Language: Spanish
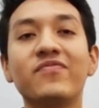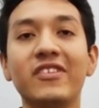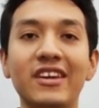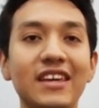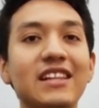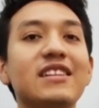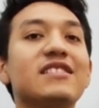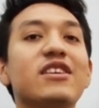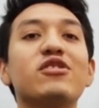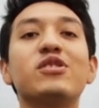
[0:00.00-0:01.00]
Y el
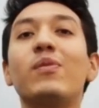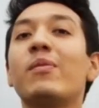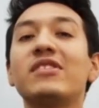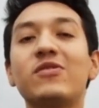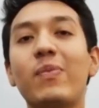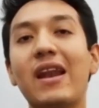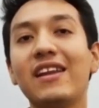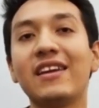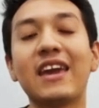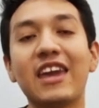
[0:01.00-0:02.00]
tercero simplemente es para
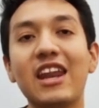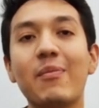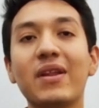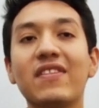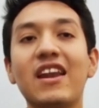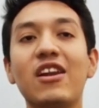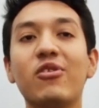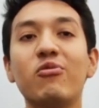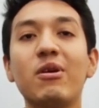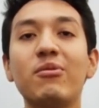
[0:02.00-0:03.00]
alguien que quiere aprender algo
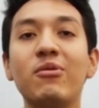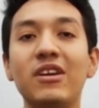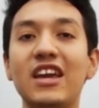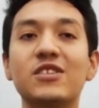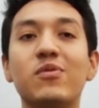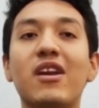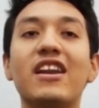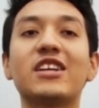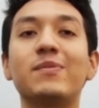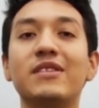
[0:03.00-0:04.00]
nuevo y explorar y
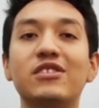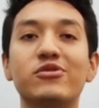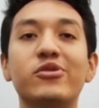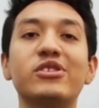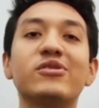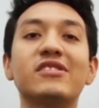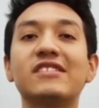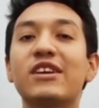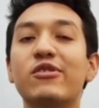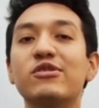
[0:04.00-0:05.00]
expandir sus horizontes
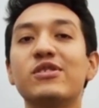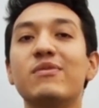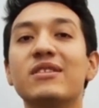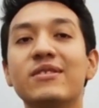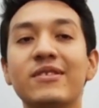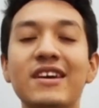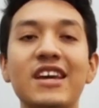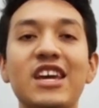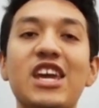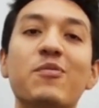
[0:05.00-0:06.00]
de conocimiento.
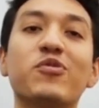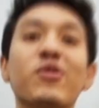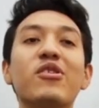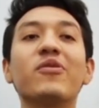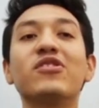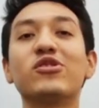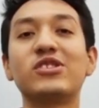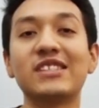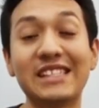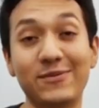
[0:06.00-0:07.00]
Y pues bueno,
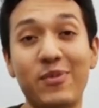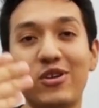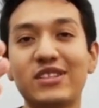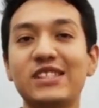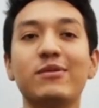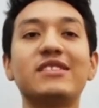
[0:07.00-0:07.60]
entonces espero te sirva este